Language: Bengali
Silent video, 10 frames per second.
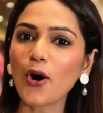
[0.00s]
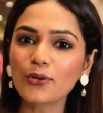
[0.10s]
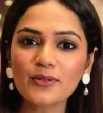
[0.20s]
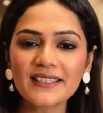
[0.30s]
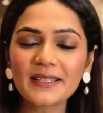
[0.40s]

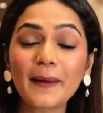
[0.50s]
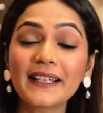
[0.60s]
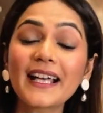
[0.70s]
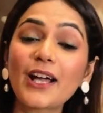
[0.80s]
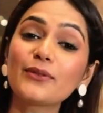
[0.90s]
কখনো জিততে
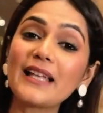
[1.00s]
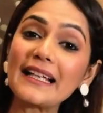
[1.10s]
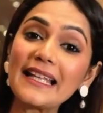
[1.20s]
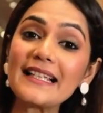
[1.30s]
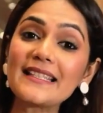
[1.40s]
পারি না কারণ
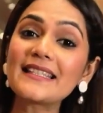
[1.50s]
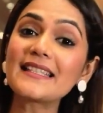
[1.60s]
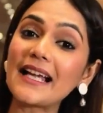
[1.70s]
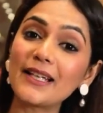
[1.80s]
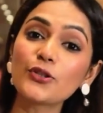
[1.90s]
তার দেখা যায় যে
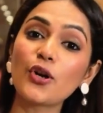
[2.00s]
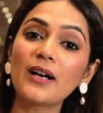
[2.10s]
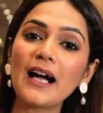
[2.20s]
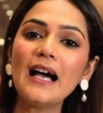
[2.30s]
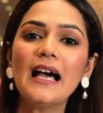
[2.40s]
শাড়ির
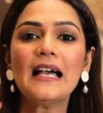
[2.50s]
সংখ্যা